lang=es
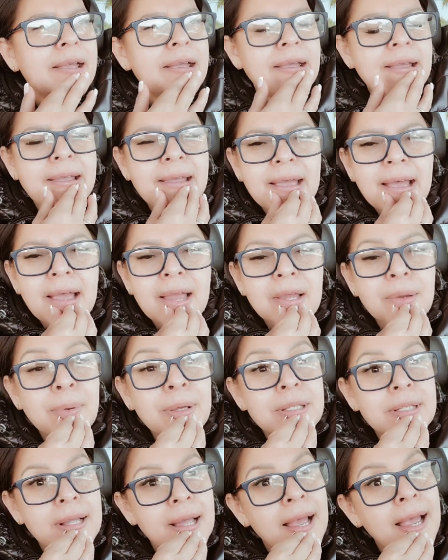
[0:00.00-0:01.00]
eh, ahí,
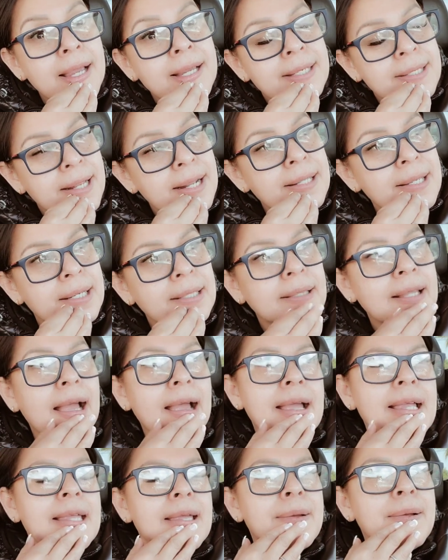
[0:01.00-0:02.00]
ahí está el
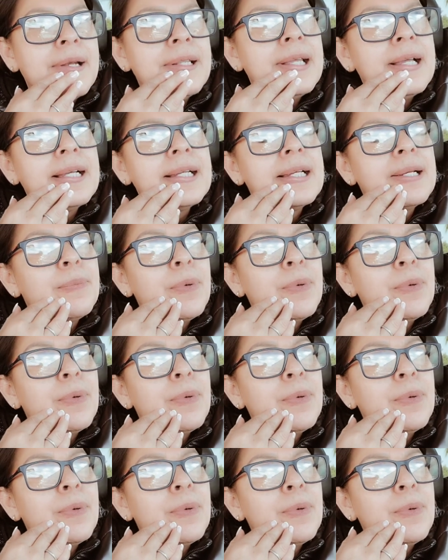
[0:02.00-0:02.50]
detalle, ¿verdad?